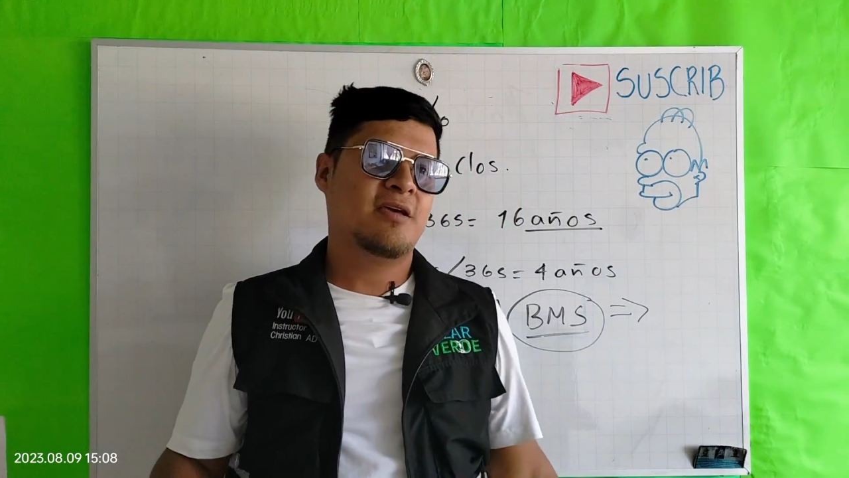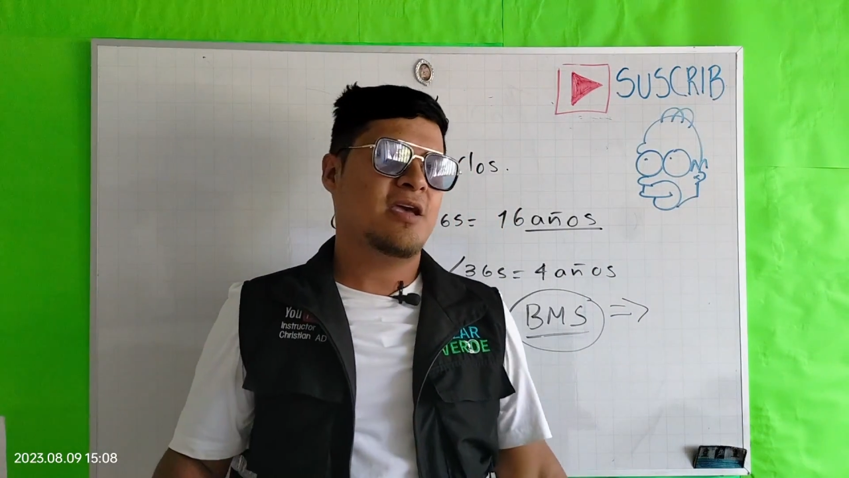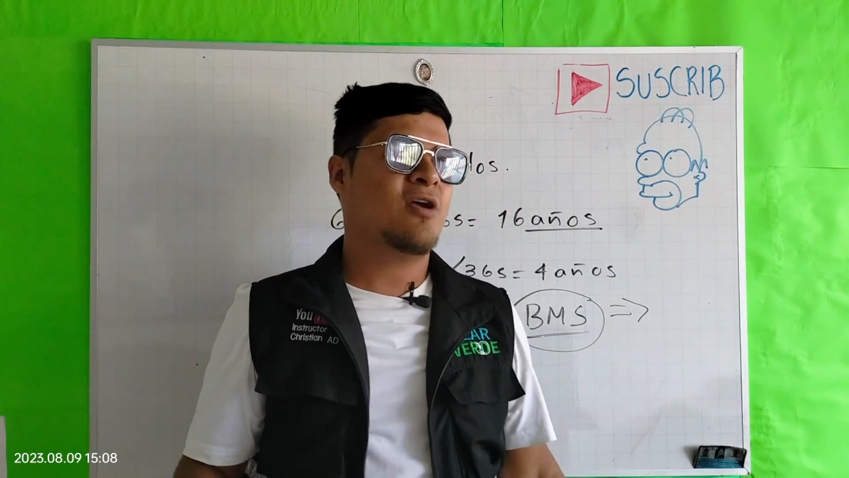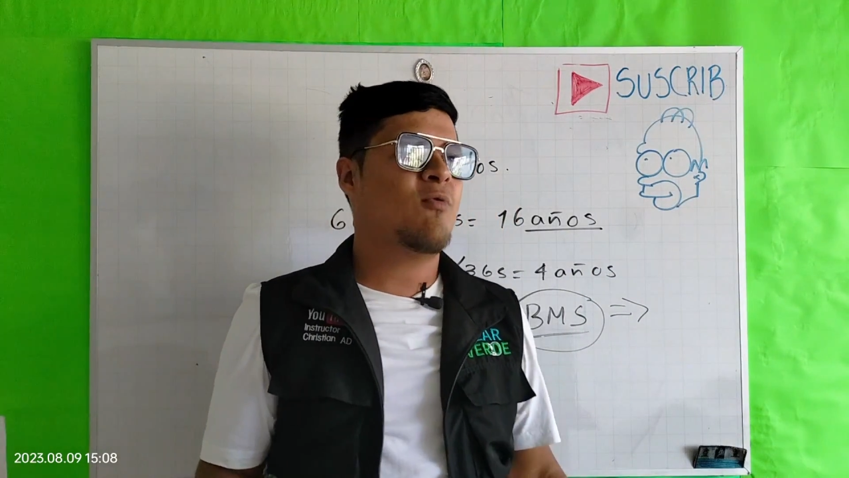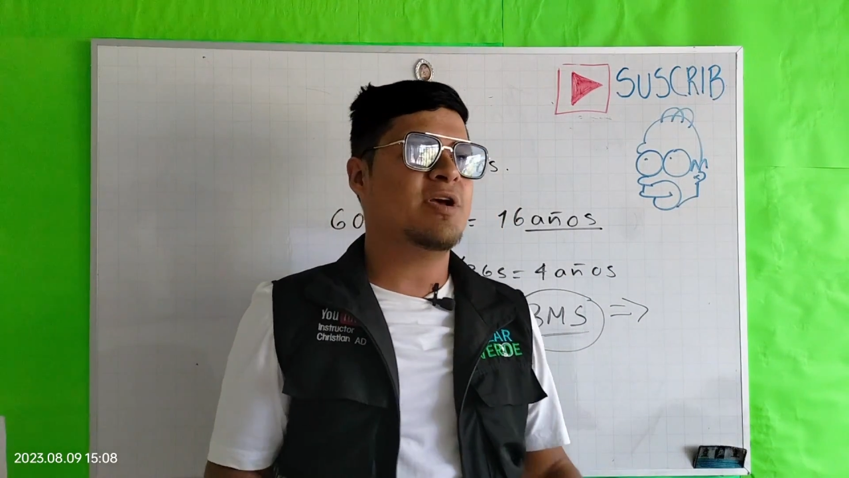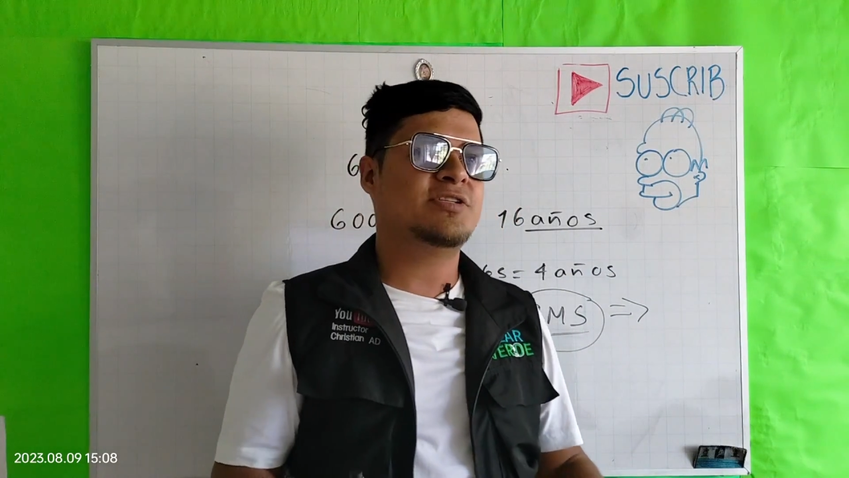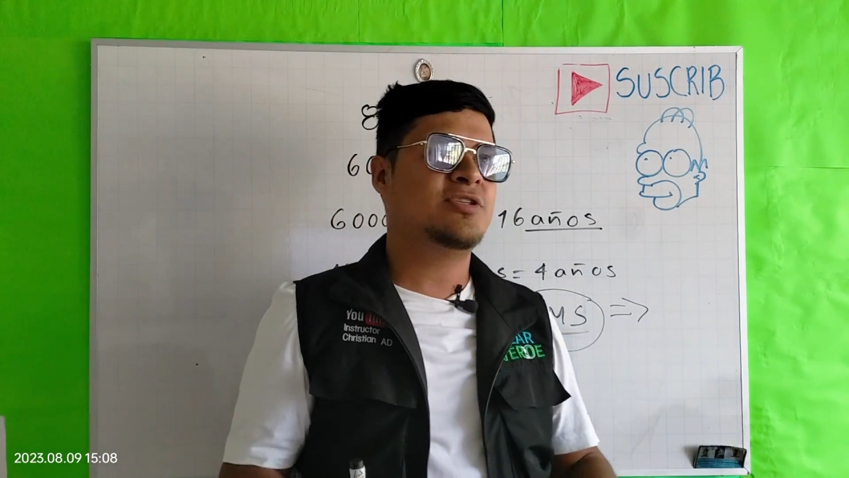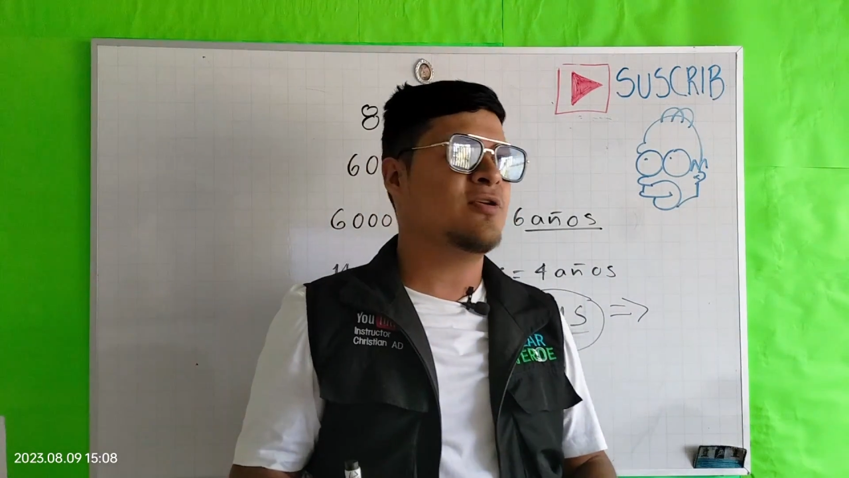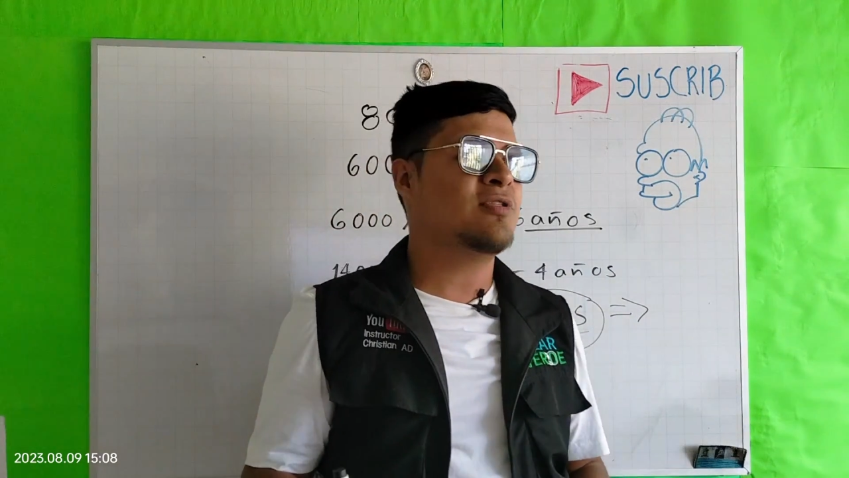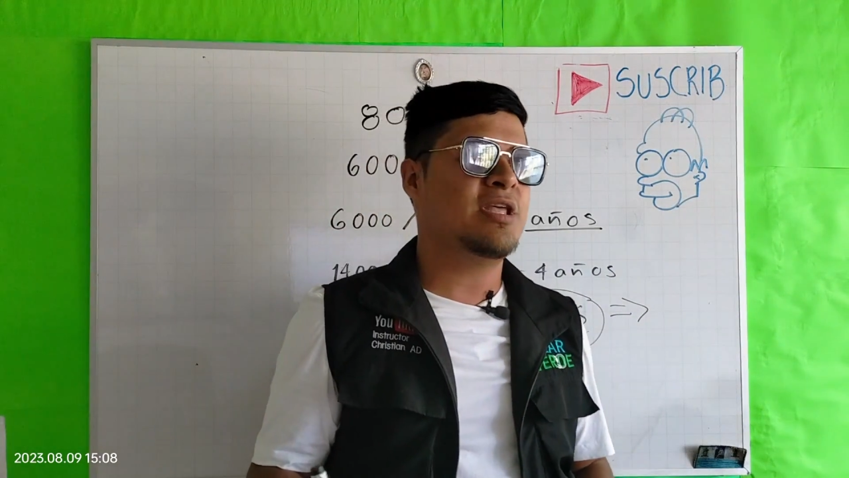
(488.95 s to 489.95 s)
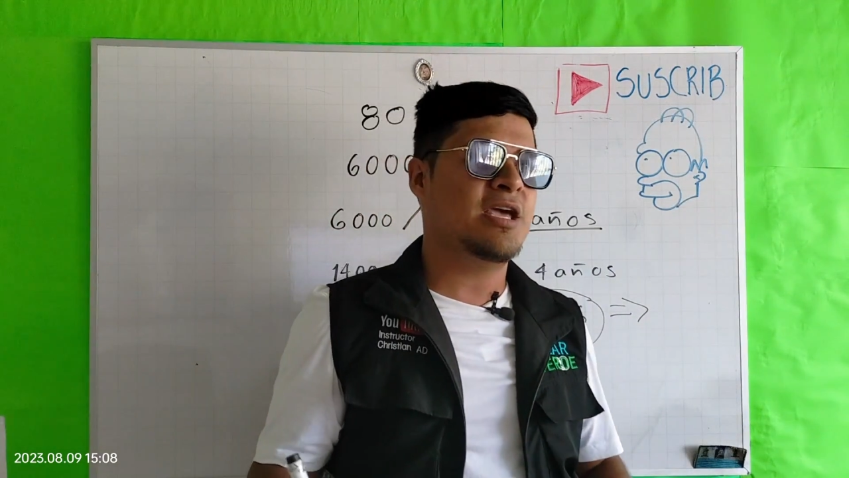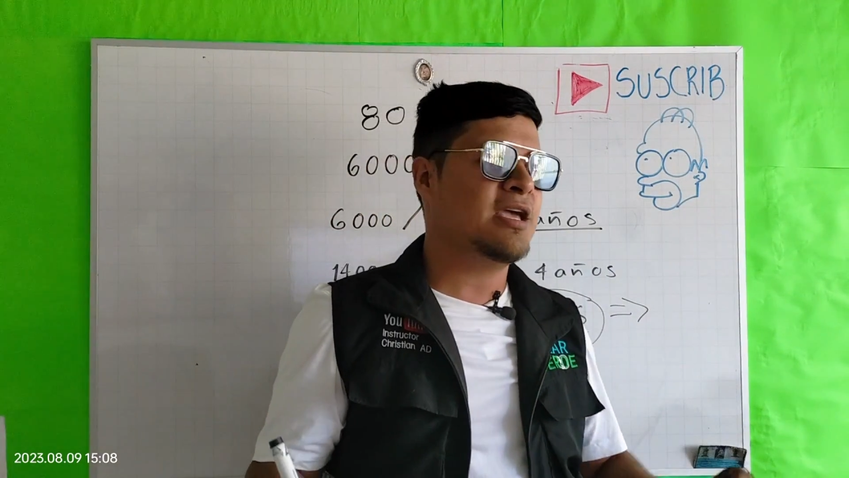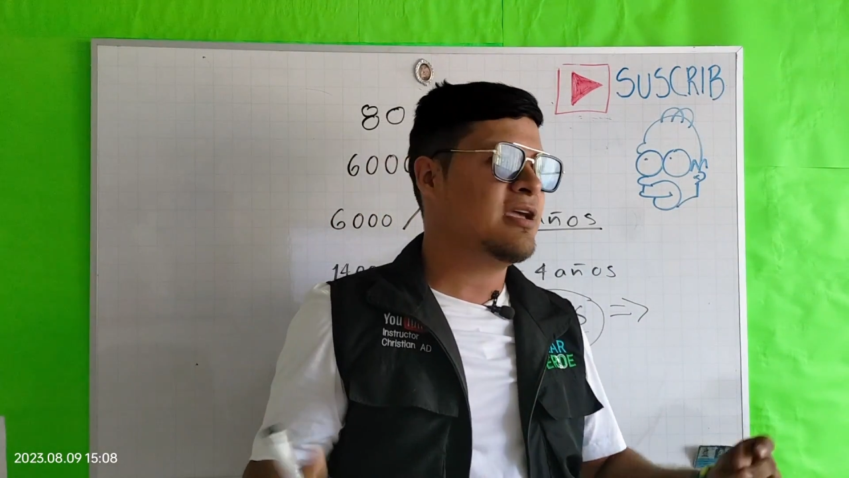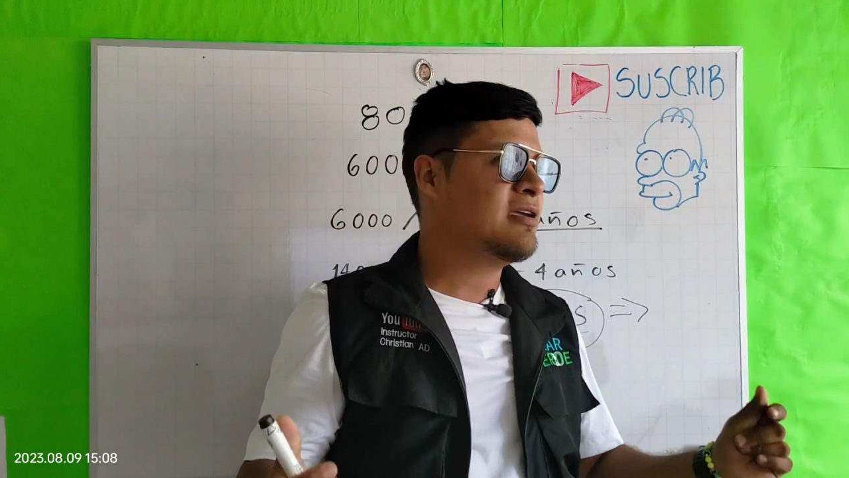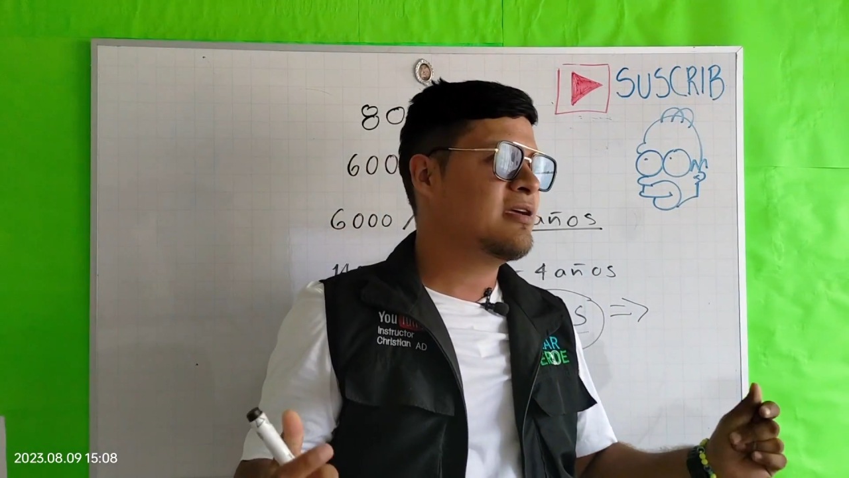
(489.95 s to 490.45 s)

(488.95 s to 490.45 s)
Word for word: en cuestión de